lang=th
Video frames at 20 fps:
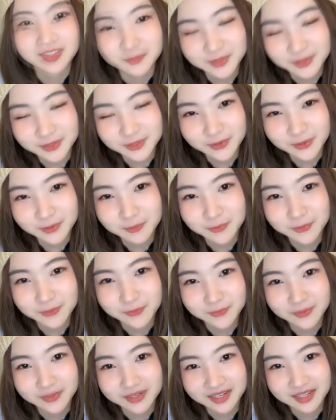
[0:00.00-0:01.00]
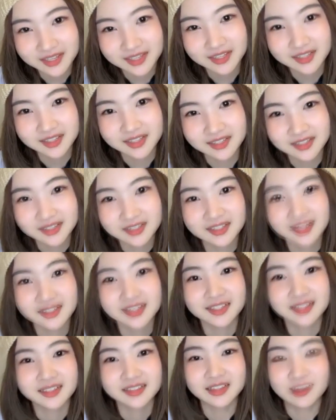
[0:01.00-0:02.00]
มีครอบครัวนะคะ
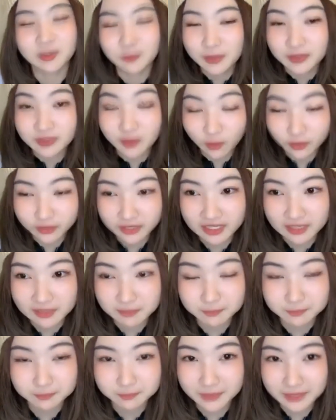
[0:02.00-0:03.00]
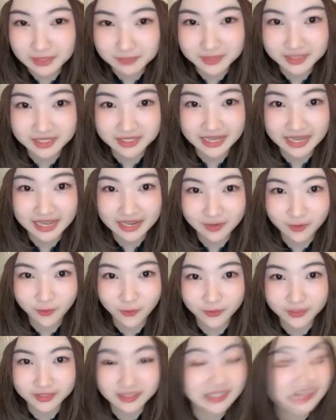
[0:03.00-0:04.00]
แต่ว่าตอนนี้ไม่มีแน่น
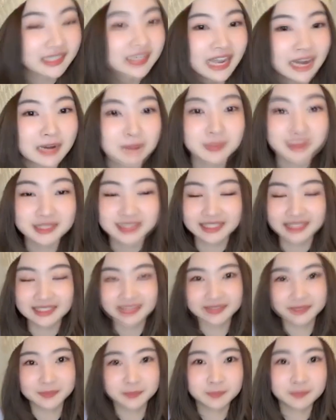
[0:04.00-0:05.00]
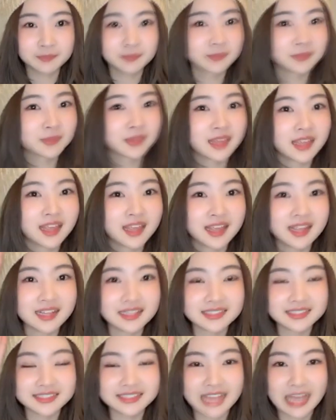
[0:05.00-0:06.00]
อนหนึ่งล้านเปอร์เซ็นต์
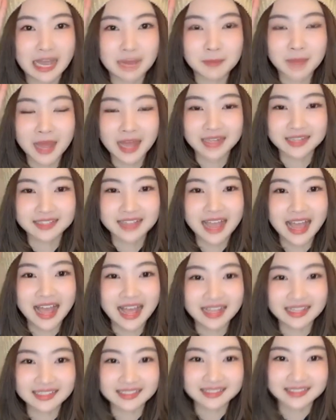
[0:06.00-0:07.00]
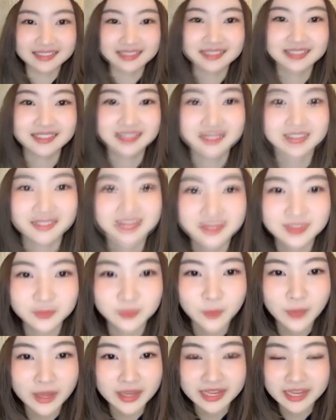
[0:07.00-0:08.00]
สาบานได้
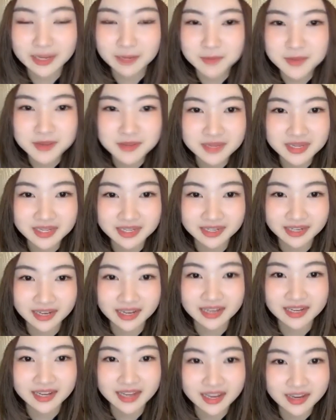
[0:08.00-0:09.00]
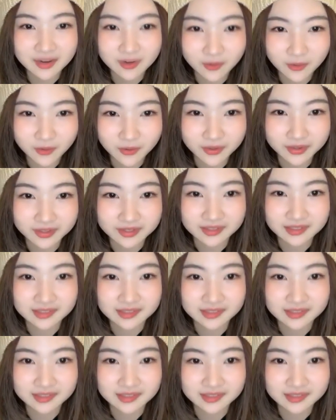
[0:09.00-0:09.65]
ว่ายังไม่มีใครแน่นอน